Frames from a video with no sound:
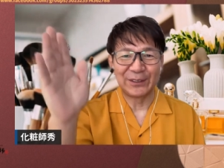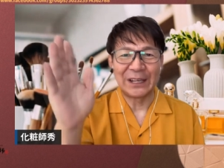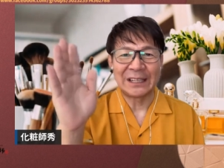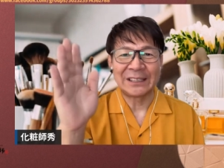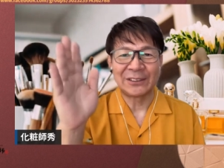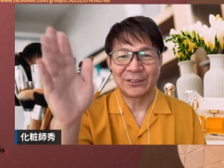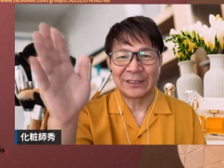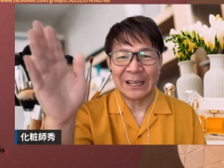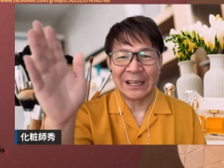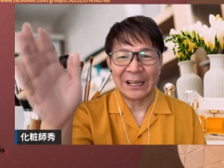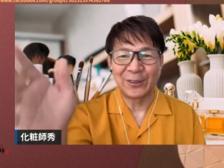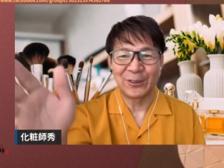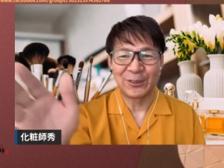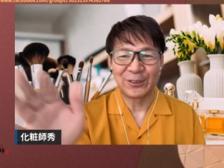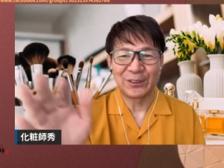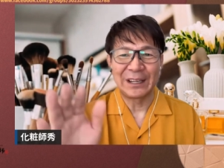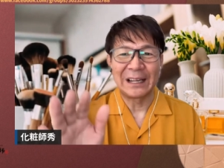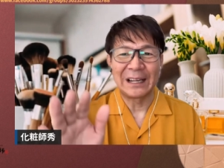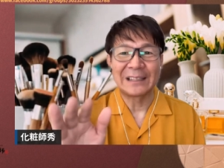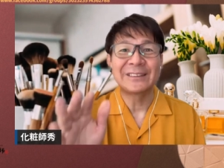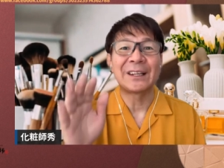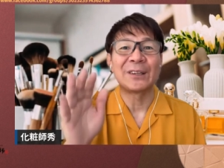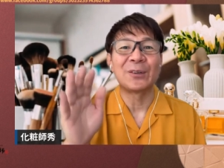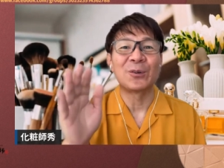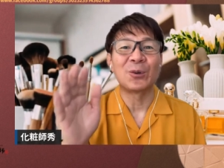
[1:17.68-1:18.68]
乗ってやっ
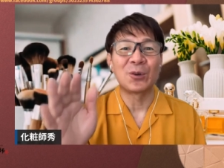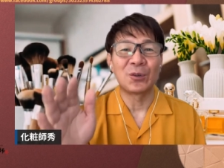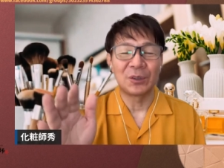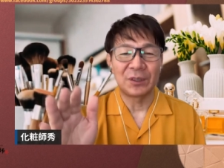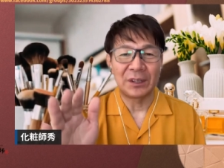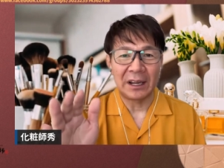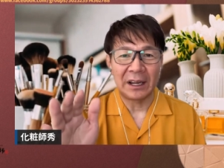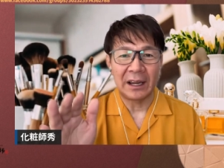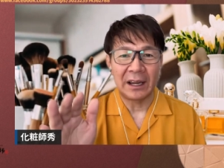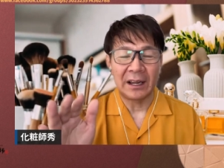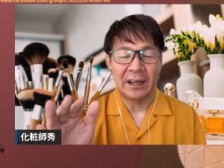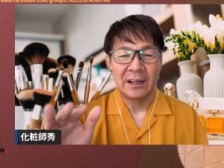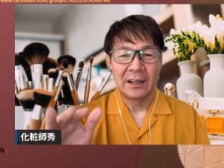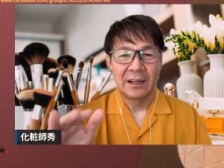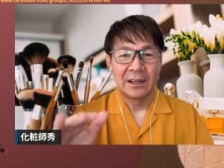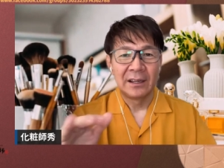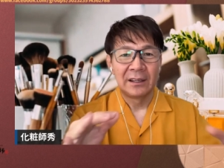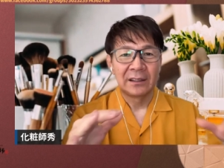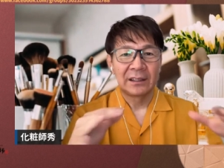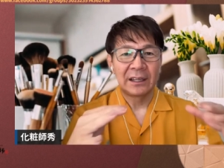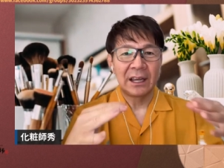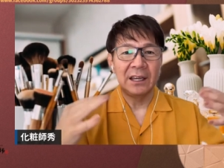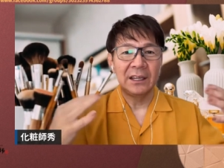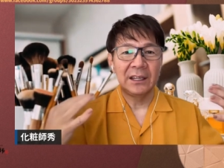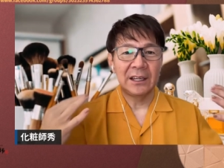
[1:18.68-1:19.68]
たところで、
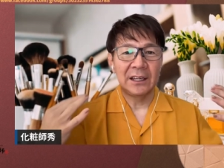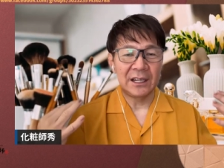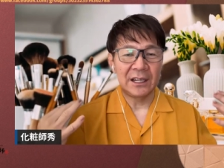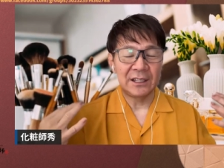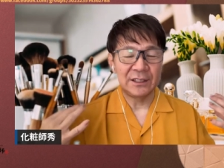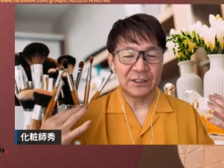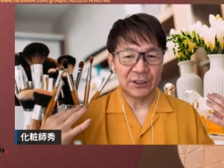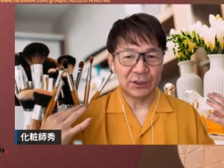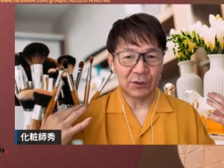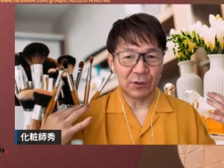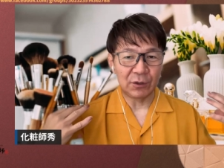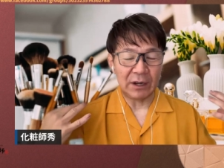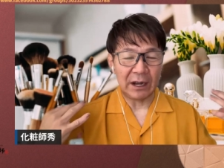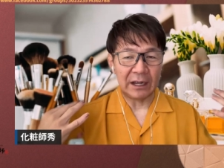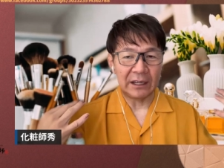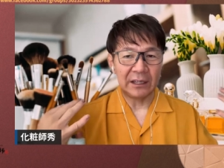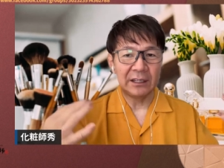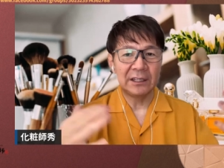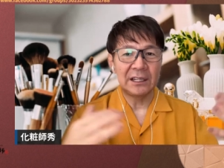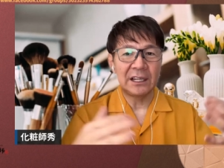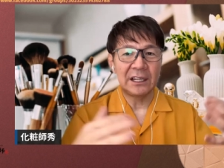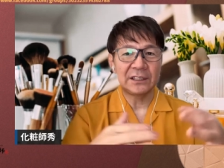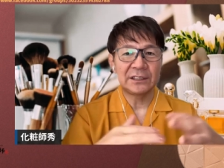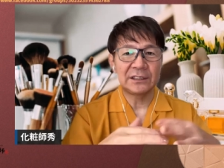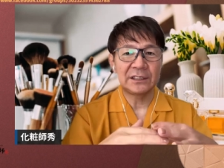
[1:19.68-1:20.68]
経験値とか引き
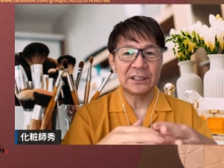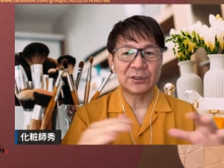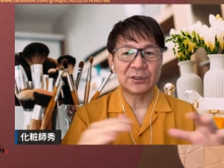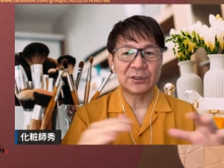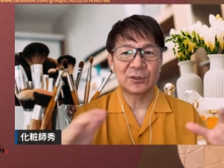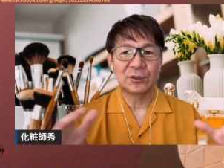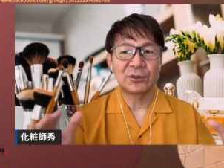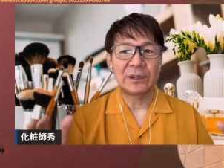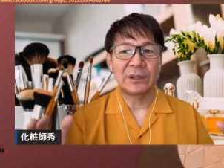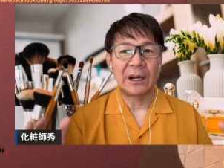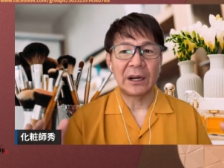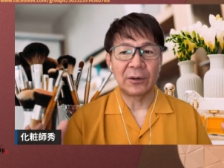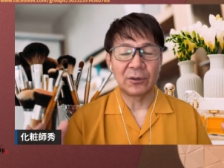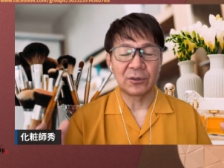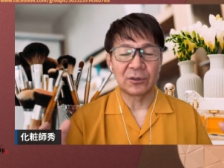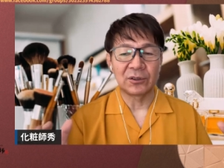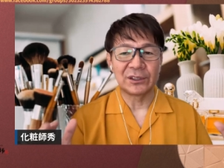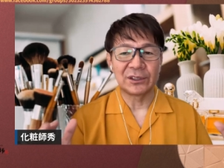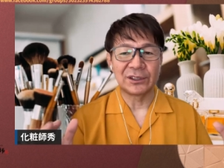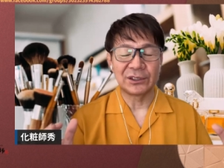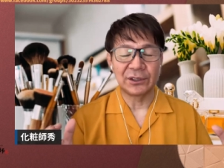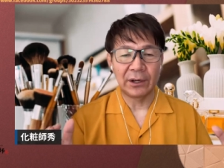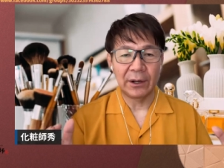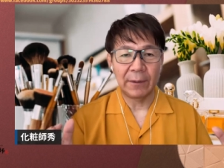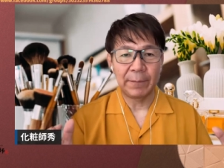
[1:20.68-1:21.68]
出しが少ない頃で
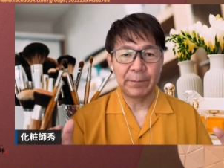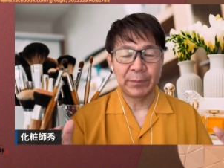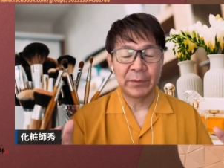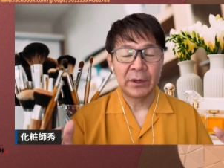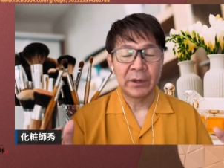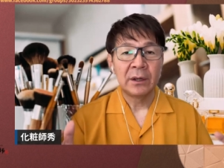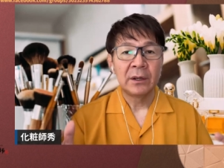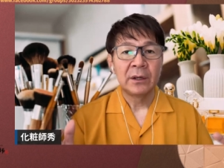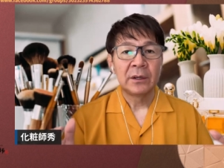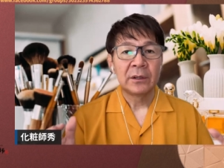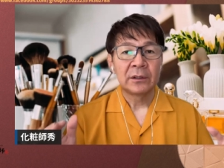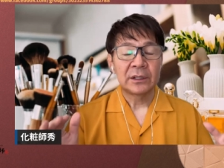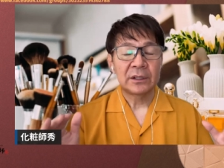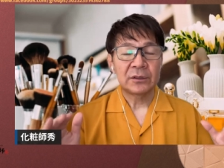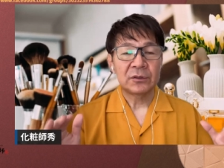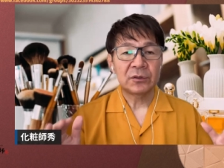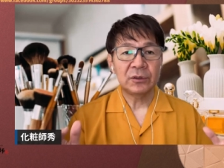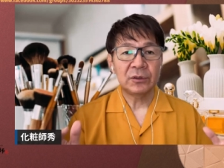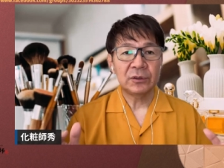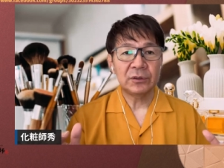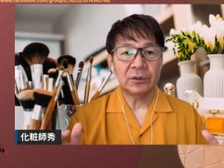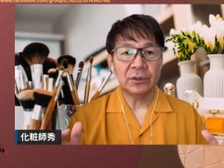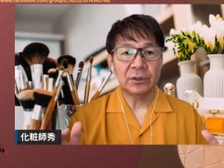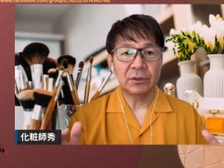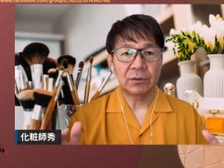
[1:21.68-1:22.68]
すよね。でそういう
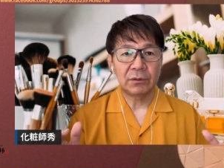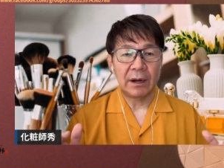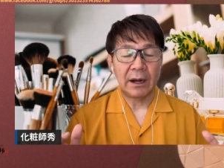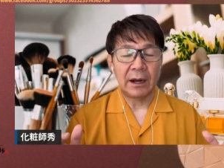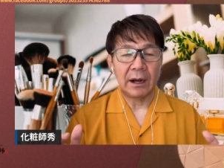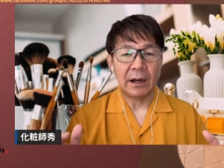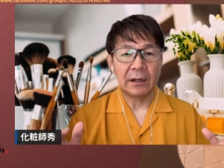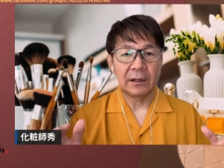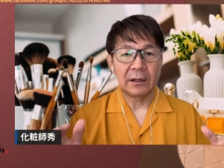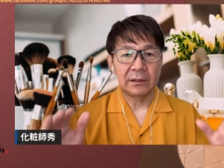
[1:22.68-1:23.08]
時は